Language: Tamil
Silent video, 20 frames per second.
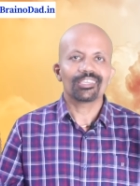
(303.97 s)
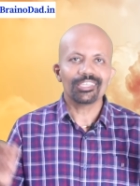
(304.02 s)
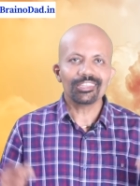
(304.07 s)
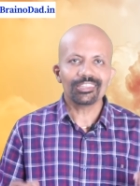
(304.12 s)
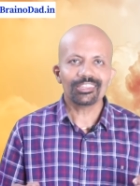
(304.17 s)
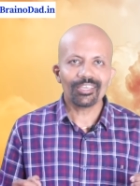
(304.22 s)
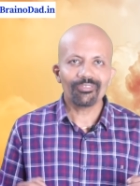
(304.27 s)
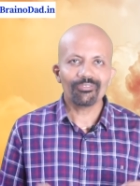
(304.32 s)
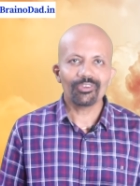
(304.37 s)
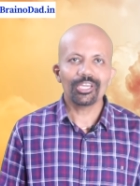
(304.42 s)

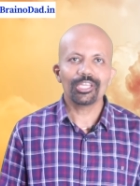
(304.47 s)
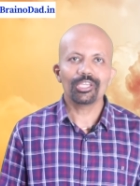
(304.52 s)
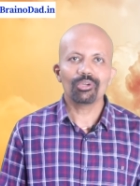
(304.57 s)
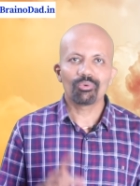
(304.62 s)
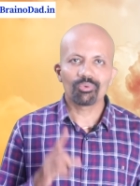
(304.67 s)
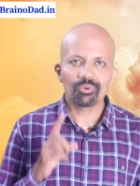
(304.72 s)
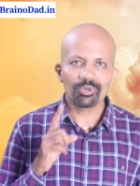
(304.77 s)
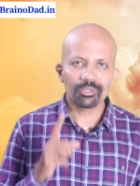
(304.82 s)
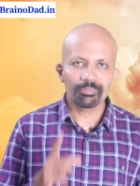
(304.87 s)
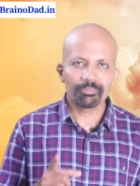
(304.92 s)
இந்த வீடியோ
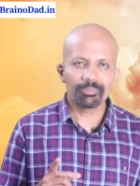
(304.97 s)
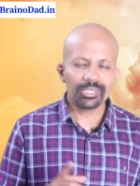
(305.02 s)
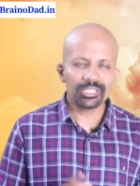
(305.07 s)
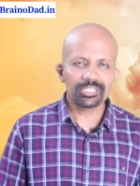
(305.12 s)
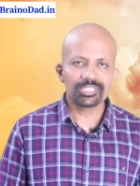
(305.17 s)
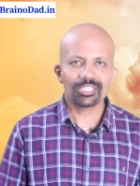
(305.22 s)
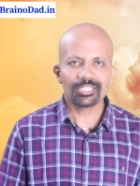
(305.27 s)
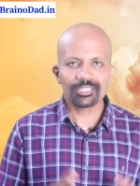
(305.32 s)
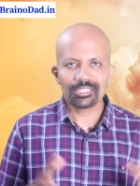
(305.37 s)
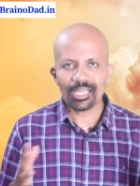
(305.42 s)
உங்களுக்கு
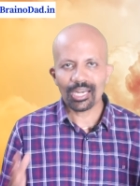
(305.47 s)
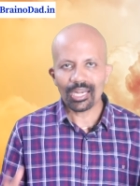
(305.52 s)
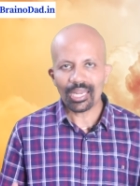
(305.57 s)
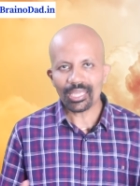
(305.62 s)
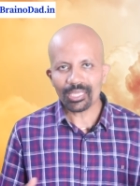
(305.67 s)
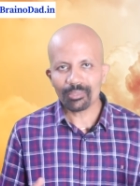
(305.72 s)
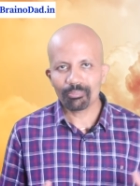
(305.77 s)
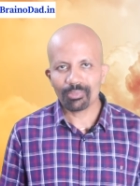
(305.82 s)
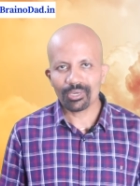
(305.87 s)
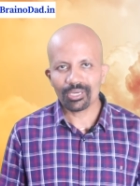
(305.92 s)
பிடிச்சிருந்தால்
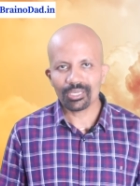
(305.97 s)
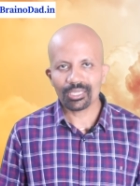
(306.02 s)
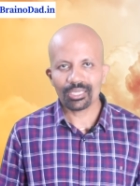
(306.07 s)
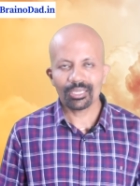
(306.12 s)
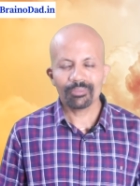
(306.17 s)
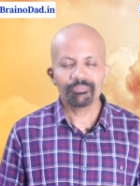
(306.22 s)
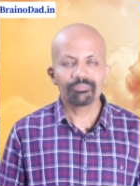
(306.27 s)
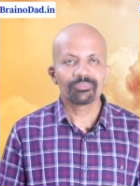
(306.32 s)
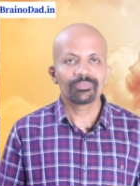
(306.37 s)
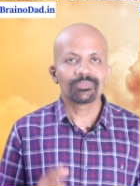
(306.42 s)
லைக்
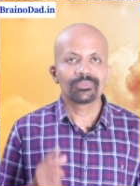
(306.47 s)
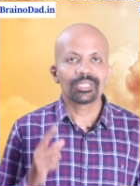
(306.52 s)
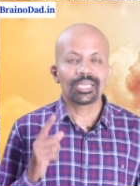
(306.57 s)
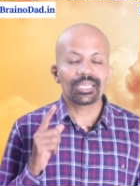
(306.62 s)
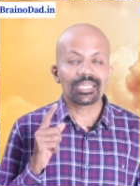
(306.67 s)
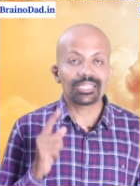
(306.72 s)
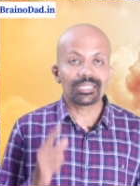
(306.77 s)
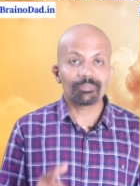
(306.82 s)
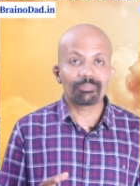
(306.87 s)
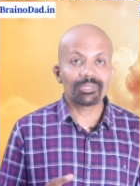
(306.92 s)
பண்ணுங்கள்
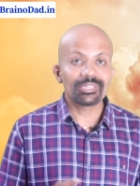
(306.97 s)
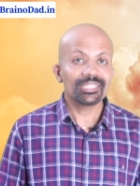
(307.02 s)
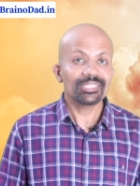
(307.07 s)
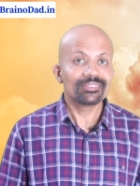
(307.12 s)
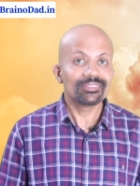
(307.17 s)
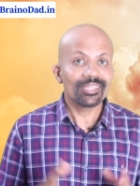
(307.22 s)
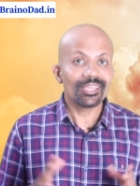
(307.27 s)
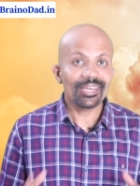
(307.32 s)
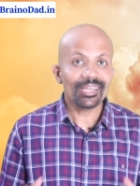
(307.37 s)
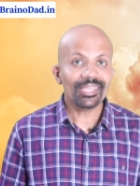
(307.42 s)
இதை பற்றி
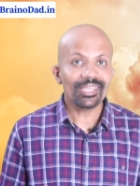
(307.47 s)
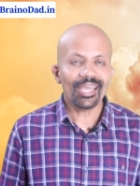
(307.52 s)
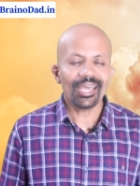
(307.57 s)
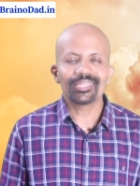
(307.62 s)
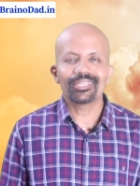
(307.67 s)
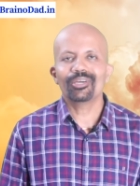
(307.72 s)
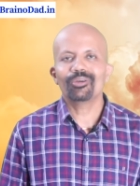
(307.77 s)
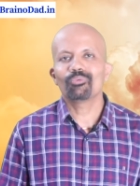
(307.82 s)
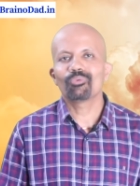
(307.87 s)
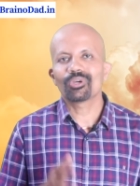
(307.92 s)

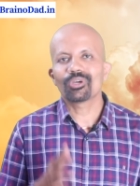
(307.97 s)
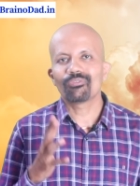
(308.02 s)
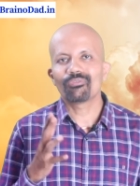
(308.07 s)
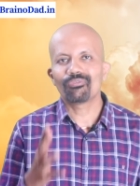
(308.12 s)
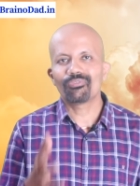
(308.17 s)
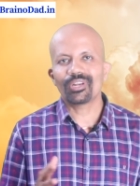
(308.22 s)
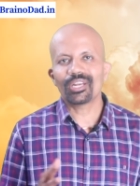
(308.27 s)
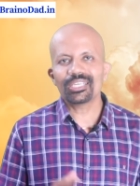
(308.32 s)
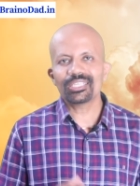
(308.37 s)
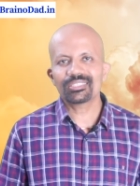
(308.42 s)
தெரியாத உங்கள்
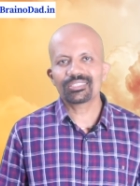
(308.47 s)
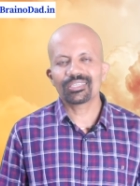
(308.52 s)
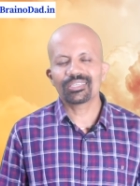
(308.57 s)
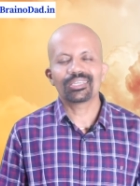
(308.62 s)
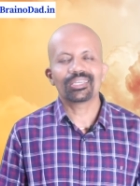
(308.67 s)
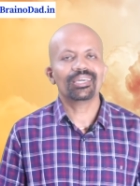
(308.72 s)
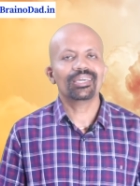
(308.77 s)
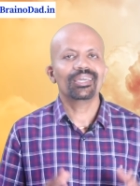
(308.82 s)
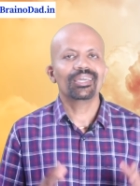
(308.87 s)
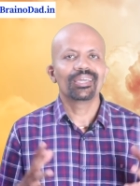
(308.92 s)

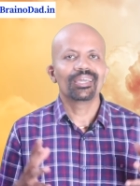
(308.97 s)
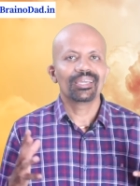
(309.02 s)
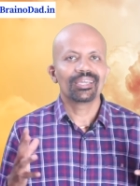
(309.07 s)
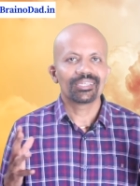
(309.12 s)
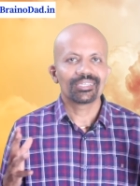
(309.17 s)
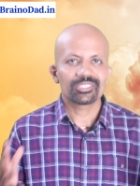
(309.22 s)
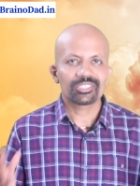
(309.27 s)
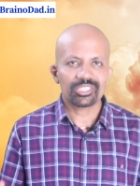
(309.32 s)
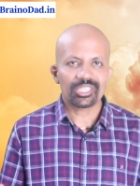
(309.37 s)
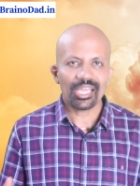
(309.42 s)
ஃப்ரெண்ட்ஸ்கிட்ட
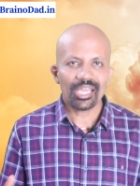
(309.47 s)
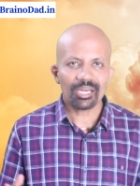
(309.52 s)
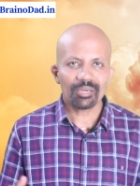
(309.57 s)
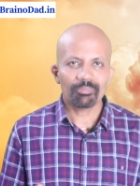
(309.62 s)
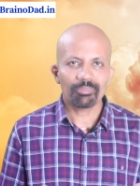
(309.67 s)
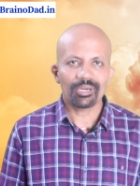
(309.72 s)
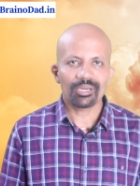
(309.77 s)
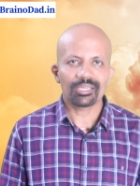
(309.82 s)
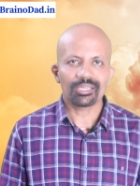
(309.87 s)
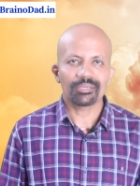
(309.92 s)
ஷேர்
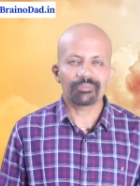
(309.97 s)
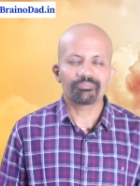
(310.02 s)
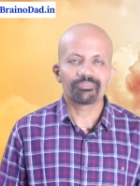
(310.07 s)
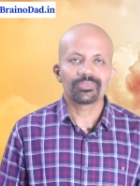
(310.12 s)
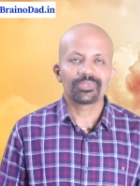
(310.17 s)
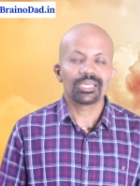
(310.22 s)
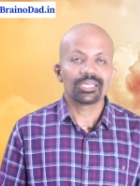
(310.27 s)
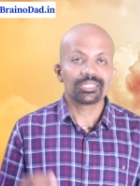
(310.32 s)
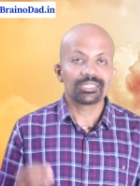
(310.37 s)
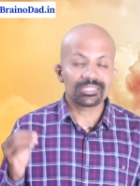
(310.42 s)
பண்ணுங்கள்
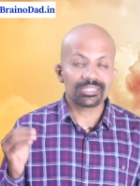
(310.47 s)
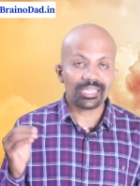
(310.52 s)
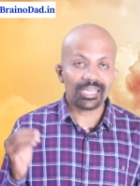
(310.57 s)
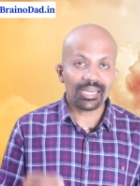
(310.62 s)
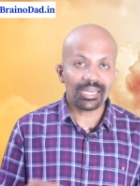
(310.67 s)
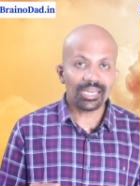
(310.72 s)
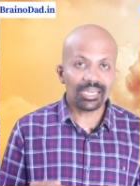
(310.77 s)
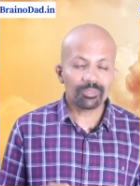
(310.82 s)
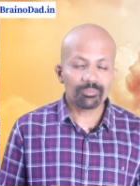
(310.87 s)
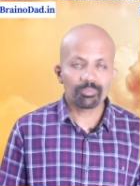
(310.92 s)

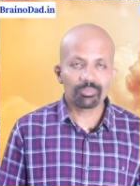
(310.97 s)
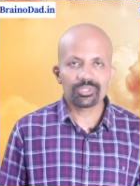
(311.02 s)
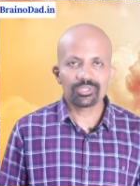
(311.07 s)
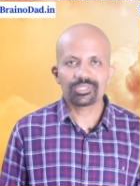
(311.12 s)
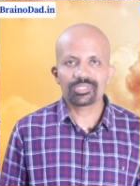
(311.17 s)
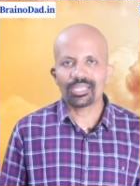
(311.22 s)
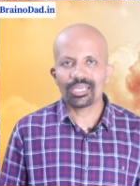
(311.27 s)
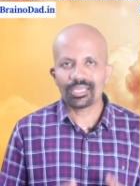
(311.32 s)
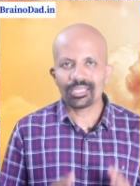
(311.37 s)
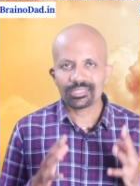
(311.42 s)
சேனலுக்கு
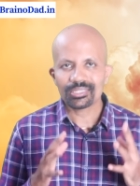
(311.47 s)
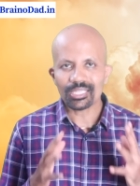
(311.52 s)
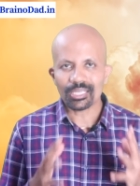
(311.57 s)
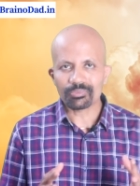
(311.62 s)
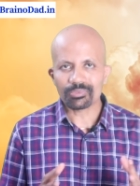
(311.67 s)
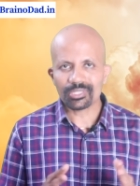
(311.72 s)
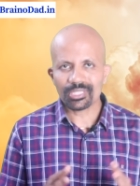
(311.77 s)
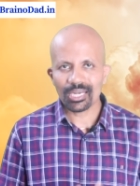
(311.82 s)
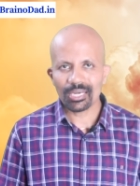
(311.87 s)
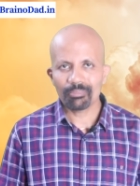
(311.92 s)
புதுசுனா
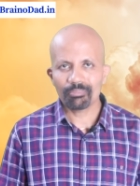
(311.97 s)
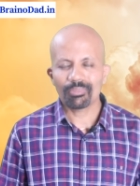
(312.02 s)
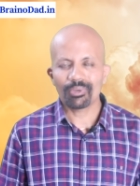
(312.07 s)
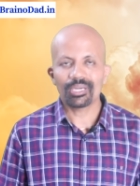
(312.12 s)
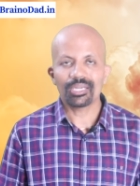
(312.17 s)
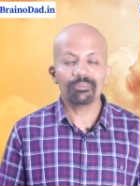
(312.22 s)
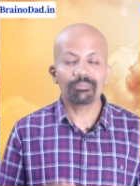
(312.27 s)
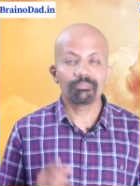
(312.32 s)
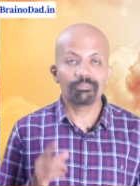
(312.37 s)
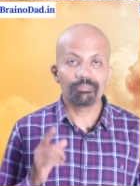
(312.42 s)
சப்ஸ்கிரைப்
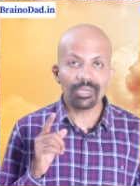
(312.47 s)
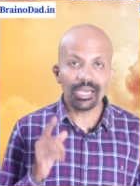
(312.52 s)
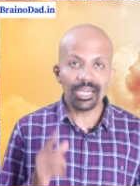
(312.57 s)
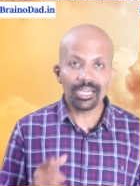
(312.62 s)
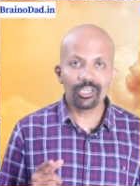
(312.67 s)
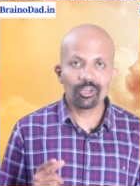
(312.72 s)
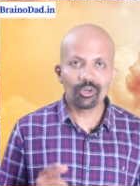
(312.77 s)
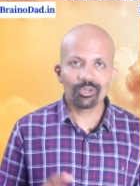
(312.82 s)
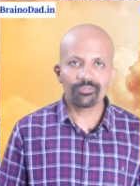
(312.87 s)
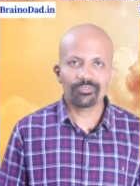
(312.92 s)
பண்ணி
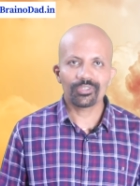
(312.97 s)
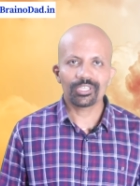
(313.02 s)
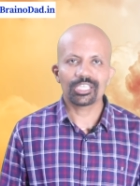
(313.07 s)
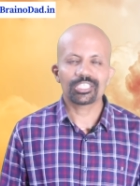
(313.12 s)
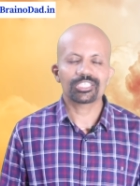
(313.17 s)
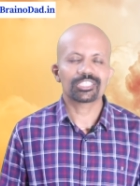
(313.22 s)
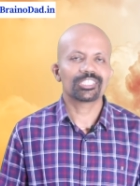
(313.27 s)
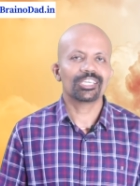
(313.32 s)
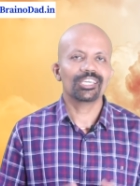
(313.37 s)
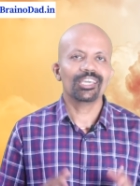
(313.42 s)
பெல்
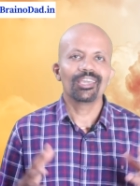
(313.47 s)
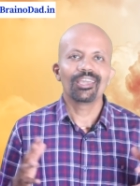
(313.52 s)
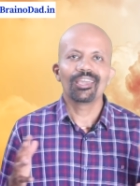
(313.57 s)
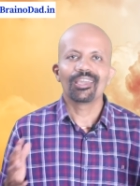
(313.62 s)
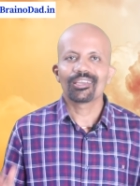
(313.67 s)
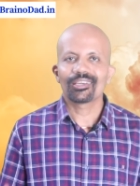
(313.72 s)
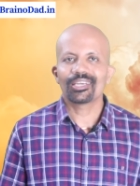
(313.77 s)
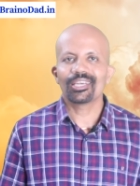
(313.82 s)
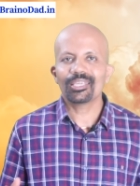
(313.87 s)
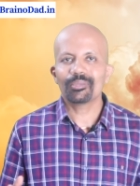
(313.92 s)
நோட்டிஃபிகேஷனை
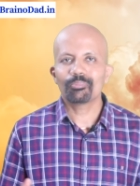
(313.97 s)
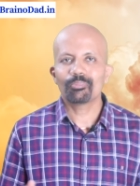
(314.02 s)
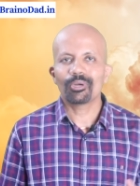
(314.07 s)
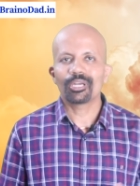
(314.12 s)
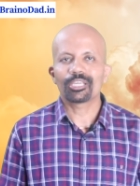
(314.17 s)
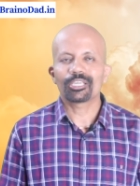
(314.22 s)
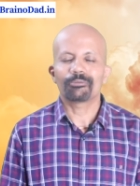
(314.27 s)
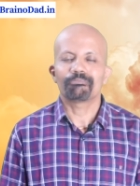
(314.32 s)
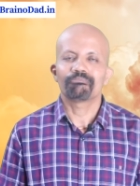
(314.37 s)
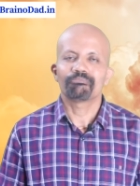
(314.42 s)
கிளிக்
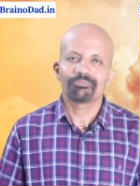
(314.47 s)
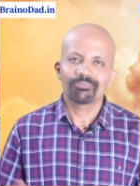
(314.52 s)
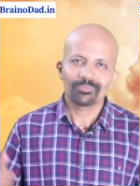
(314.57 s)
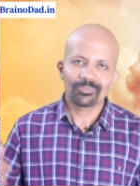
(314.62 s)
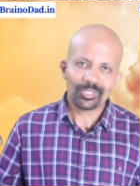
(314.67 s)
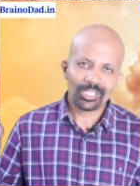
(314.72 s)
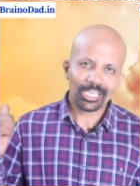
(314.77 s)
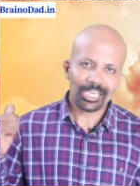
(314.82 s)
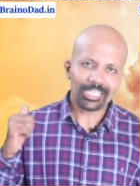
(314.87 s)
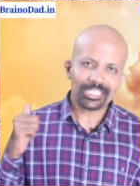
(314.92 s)
பண்ணுங்கள்
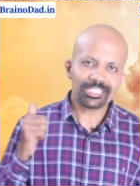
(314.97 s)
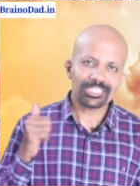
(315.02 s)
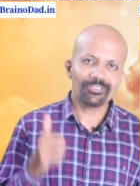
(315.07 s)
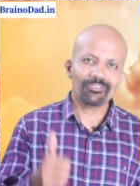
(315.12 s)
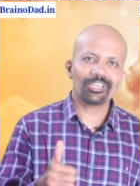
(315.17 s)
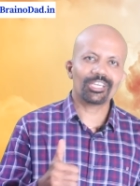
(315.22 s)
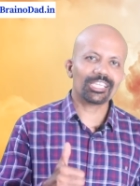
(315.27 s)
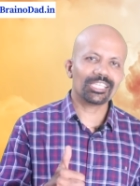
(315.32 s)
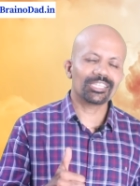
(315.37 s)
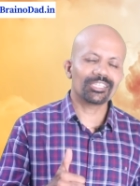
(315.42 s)
கடைசி
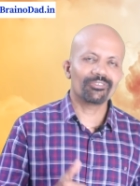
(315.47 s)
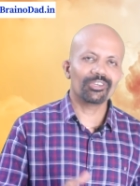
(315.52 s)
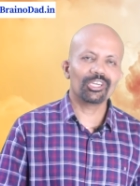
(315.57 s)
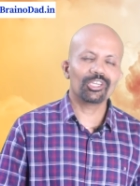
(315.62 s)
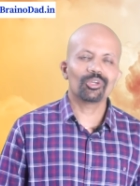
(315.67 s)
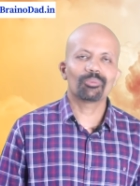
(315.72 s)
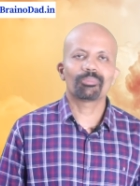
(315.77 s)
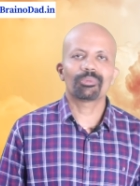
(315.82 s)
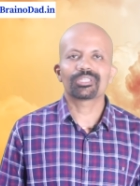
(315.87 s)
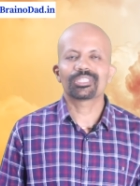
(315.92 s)
வரைக்கும் இந்த
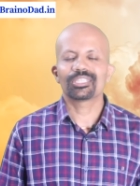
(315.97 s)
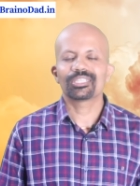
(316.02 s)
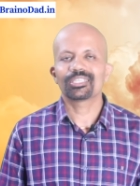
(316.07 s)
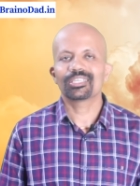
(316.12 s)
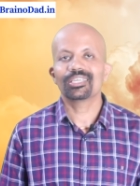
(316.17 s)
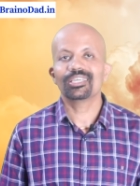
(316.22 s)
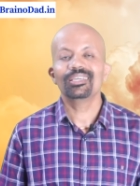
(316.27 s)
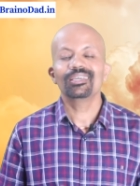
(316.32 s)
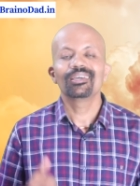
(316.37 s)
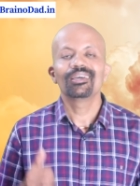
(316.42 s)
வீடியோ
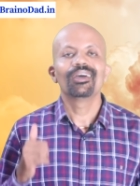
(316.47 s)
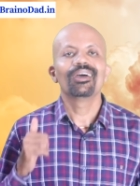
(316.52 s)
பார்த்ததுக்கு